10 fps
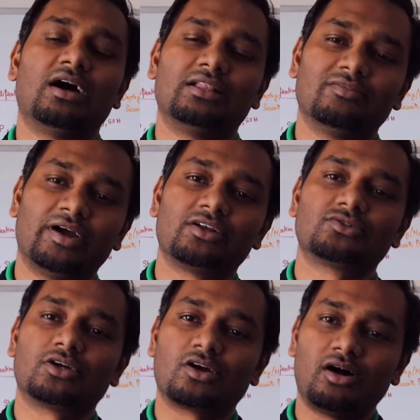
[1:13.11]
அந்த
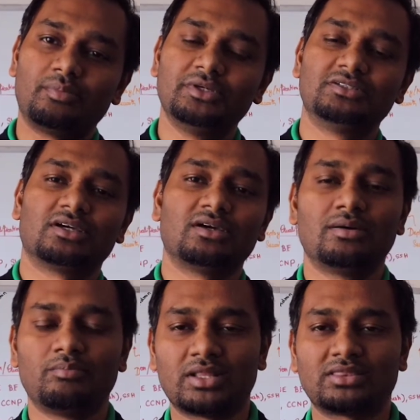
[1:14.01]
வைரஸோட காப்பீஸை
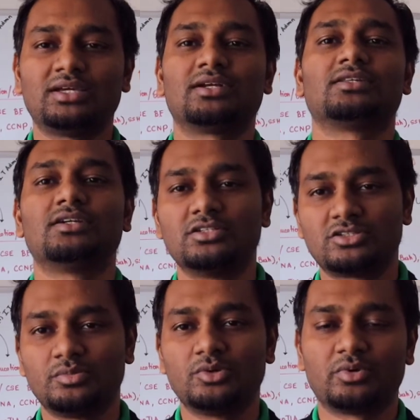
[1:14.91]
மற்ற இடத்துக்கு
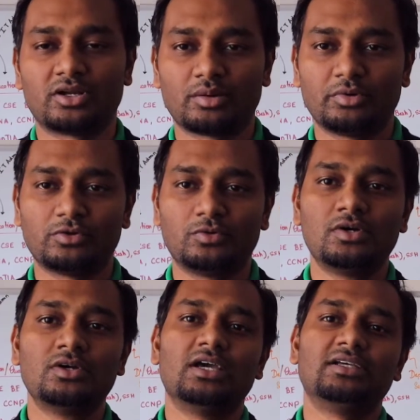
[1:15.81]
டிஸ்ட்ரிபியூட் பண்ண ஆரம்பிக்கும்
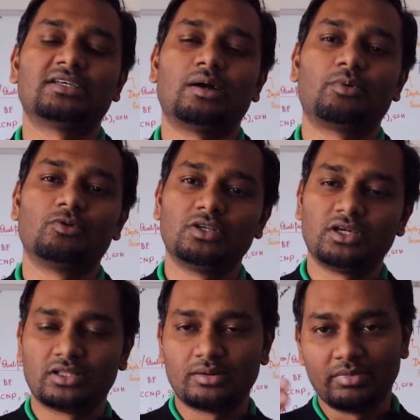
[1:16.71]
எக்ஸாம்பிள் வந்து
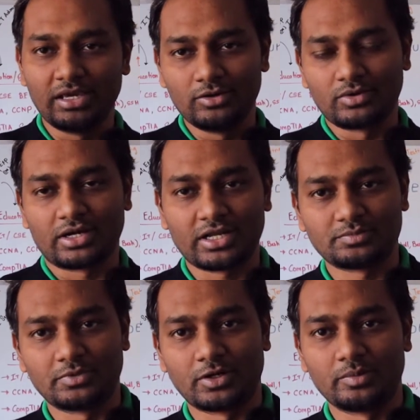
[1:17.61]
நீங்கள் எதாவது மெயில் ஒரு
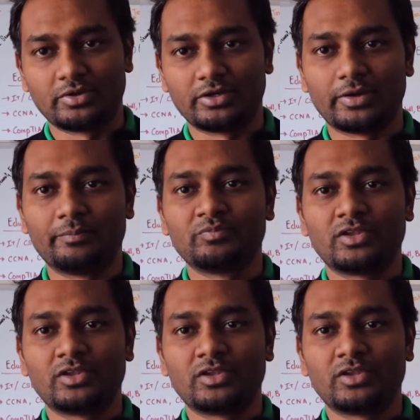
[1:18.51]
அட்டாச்மெண்ட் அனுப்புகிறீங்க